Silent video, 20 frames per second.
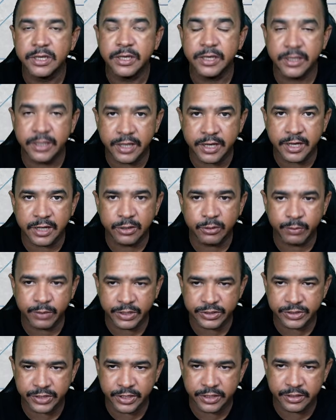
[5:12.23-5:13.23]
indicando para
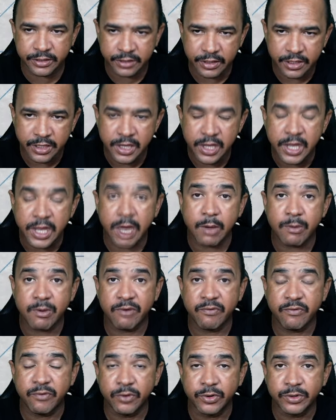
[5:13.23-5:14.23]
gente que é uma
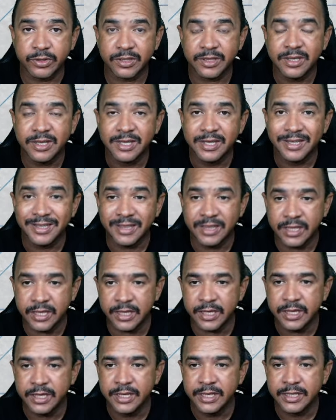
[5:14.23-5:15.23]
fonte
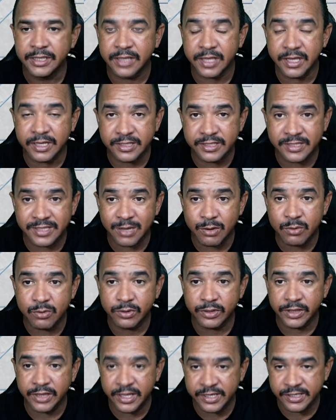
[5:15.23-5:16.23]
de tensão
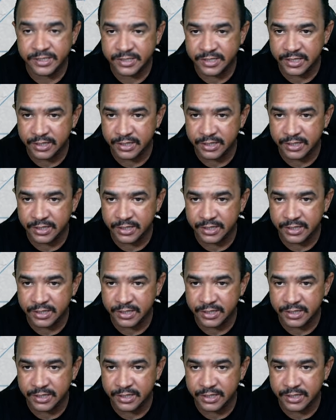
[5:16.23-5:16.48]
DC.